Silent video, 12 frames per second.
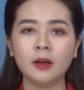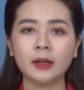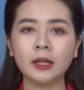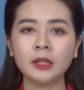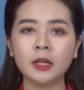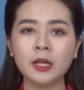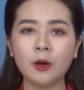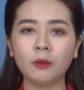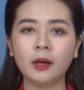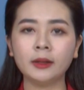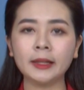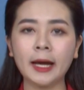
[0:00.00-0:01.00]
Các thương hiệu
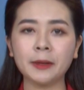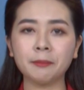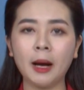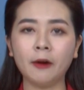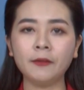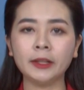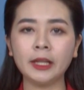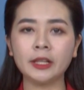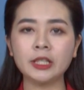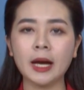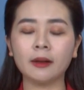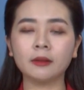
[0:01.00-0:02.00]
lớn cảnh báo về
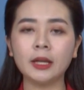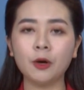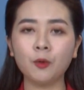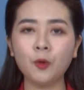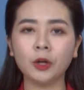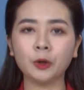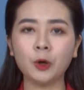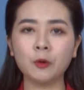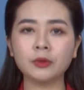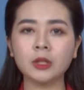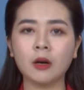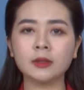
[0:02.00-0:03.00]
tình trạng thiếu nguồn
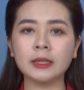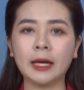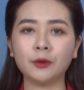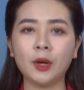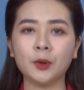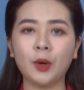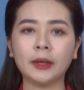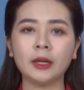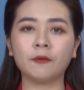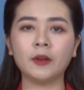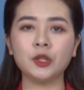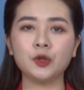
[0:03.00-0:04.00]
cung do gián đoạn hoạt
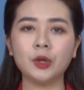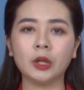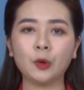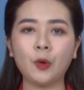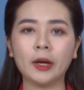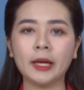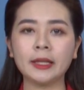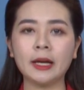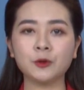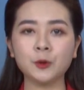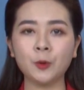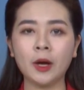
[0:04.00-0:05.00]
động vận chuyển qua kênh
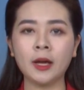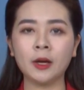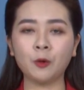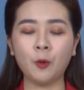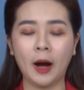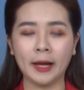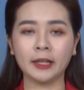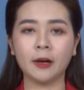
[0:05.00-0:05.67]
đảo Suez của Ai